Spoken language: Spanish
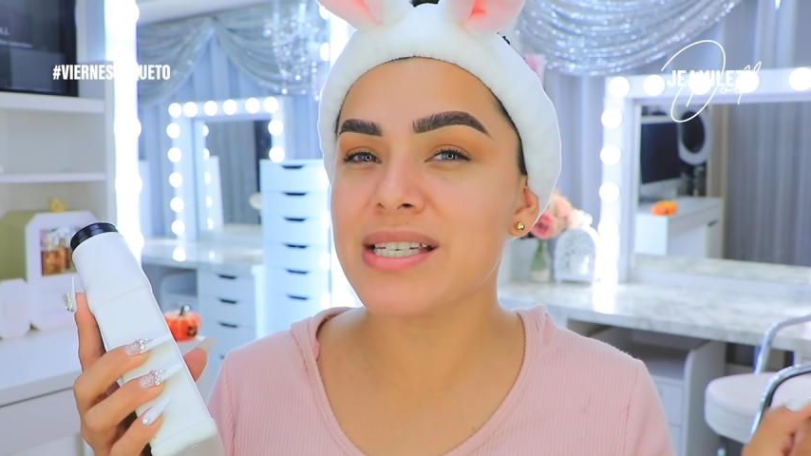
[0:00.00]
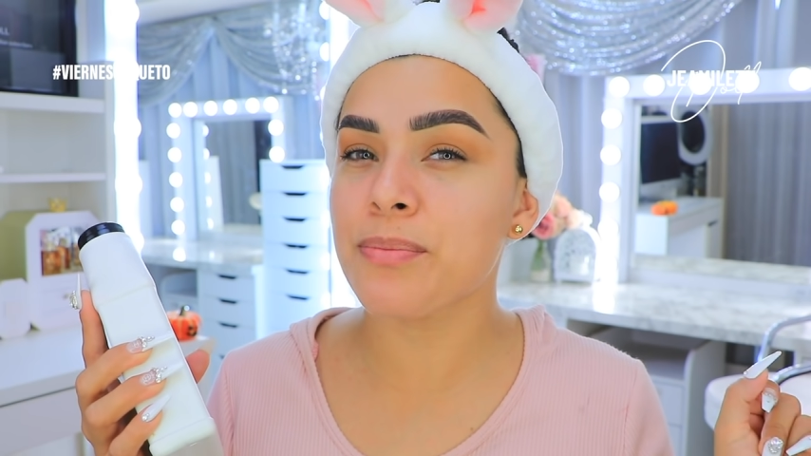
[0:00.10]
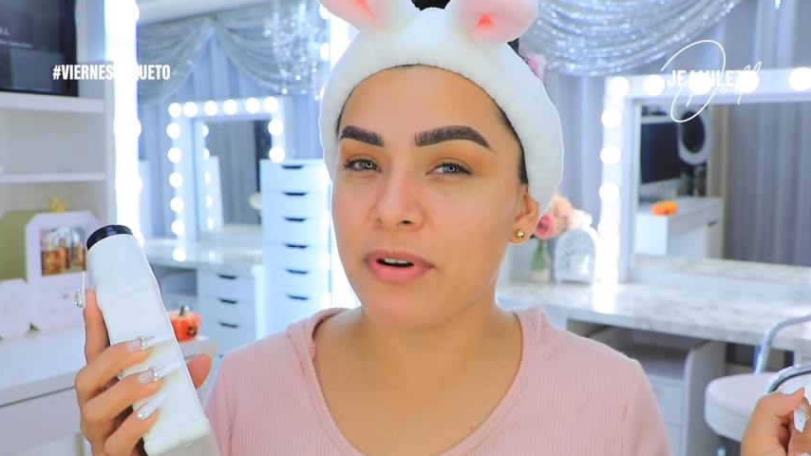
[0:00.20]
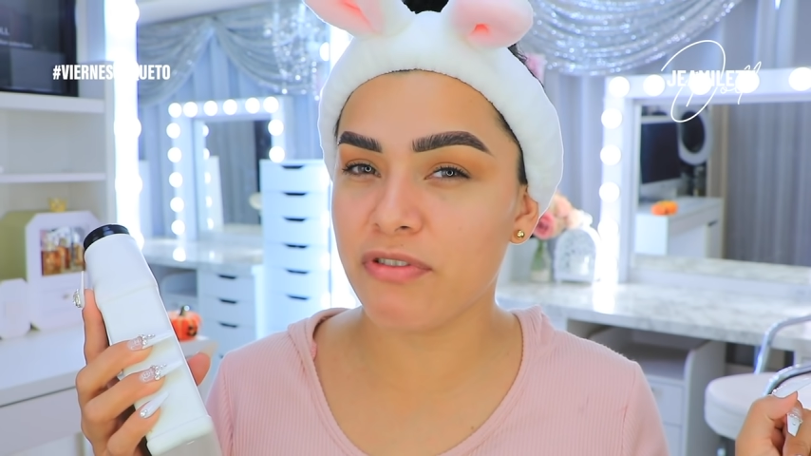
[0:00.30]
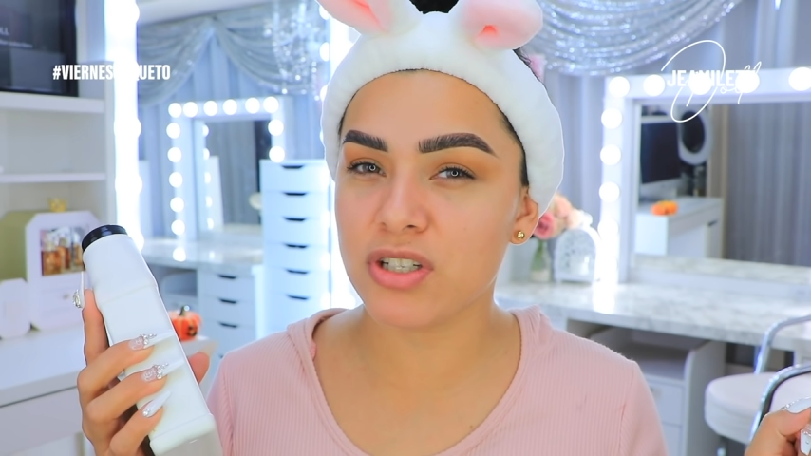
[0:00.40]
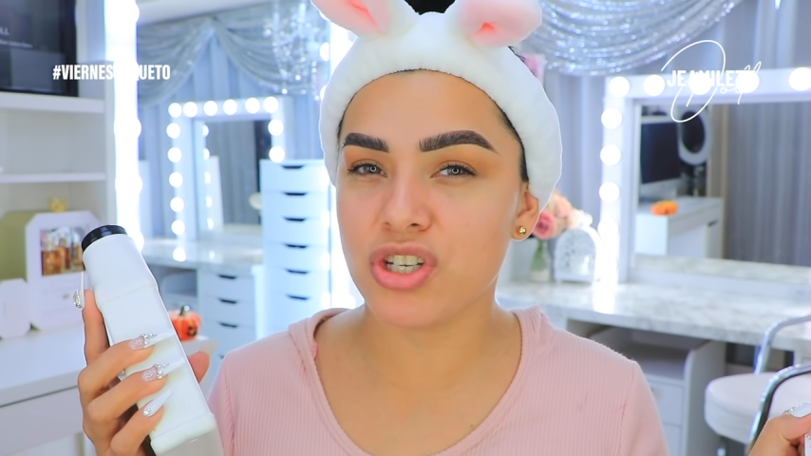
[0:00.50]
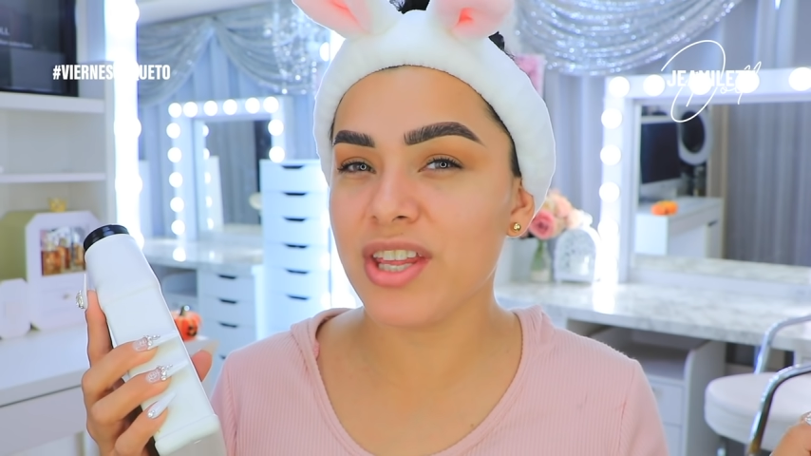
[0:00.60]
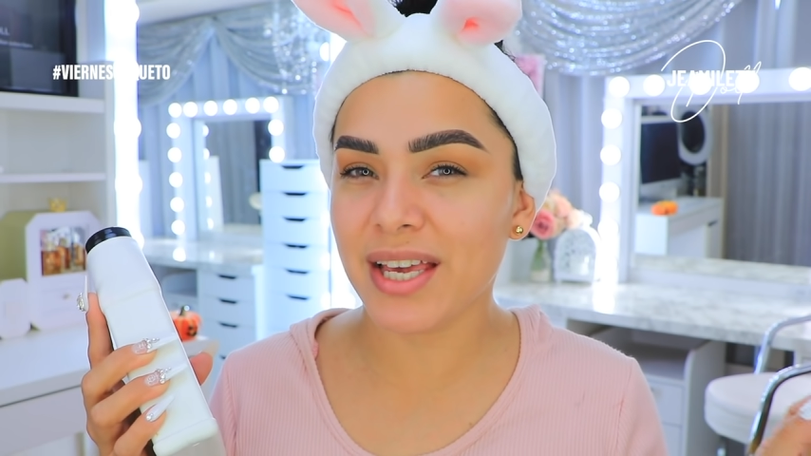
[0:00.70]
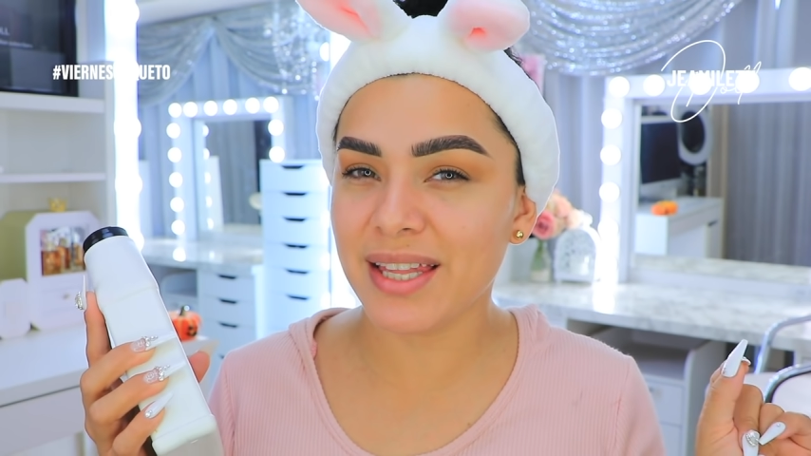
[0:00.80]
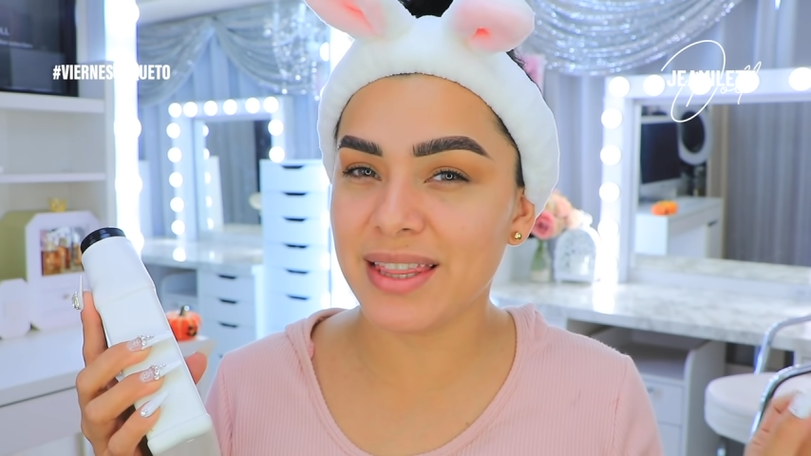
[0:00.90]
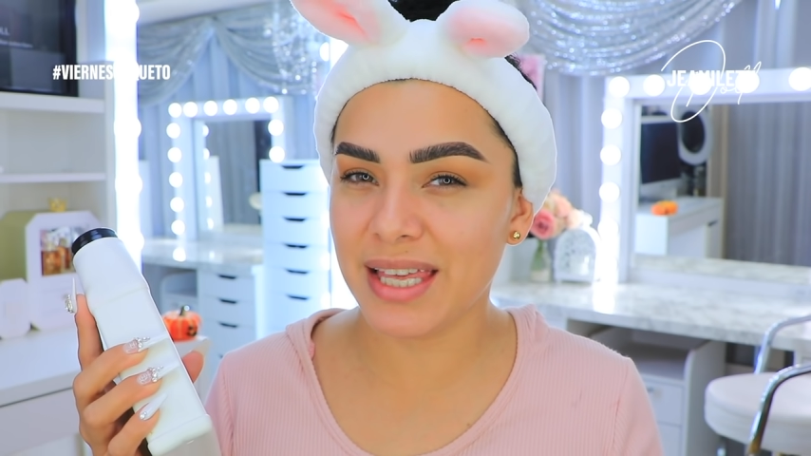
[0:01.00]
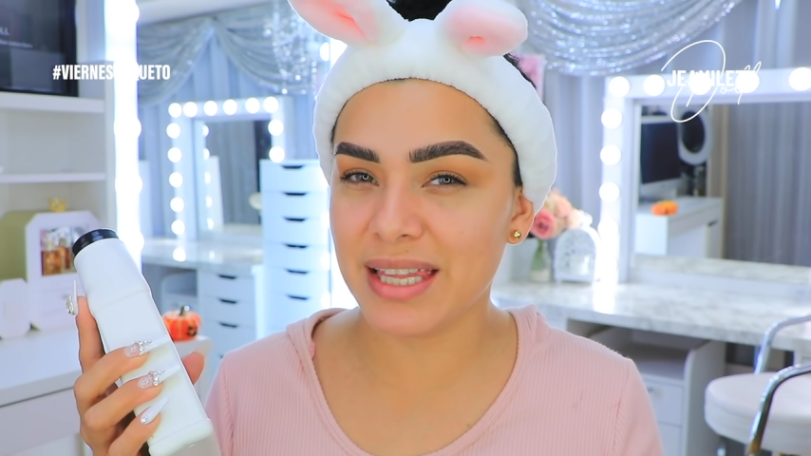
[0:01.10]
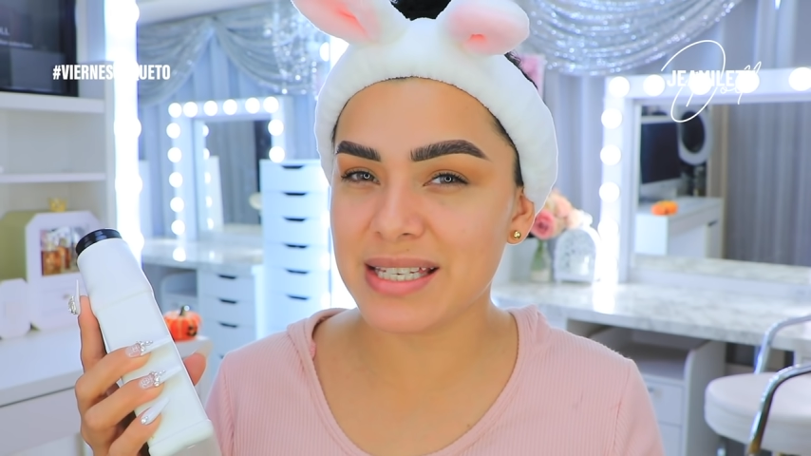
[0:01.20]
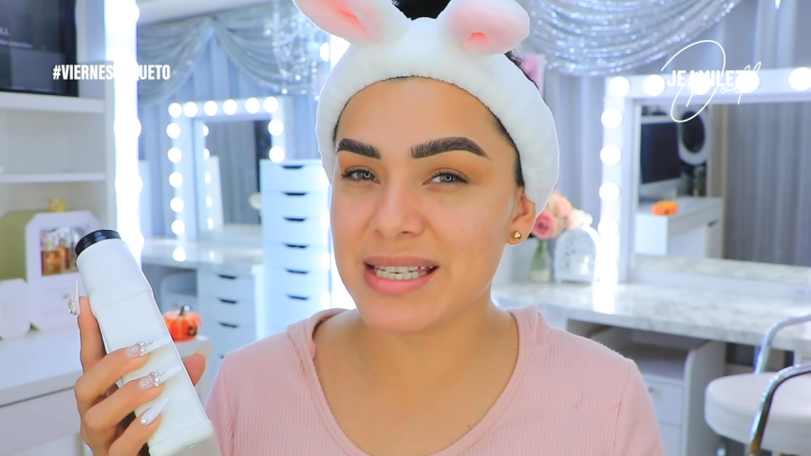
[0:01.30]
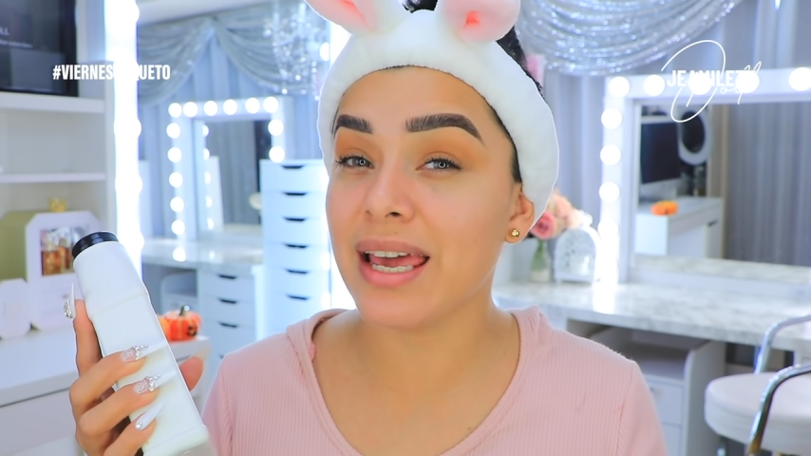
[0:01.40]
las imperfecciones que
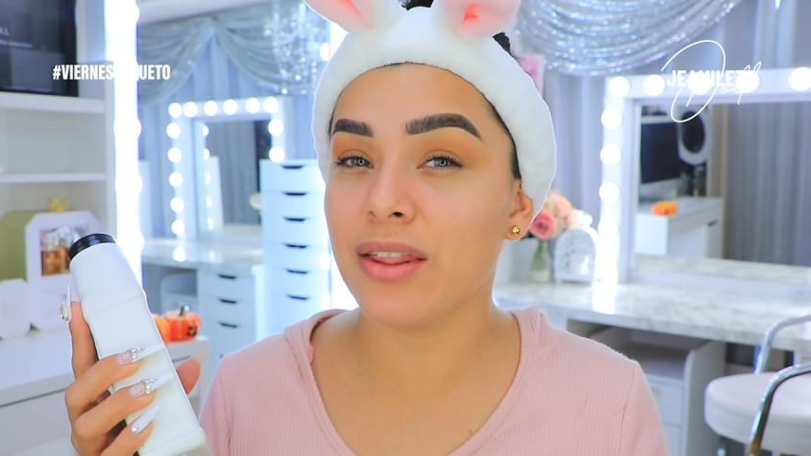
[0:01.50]
tienes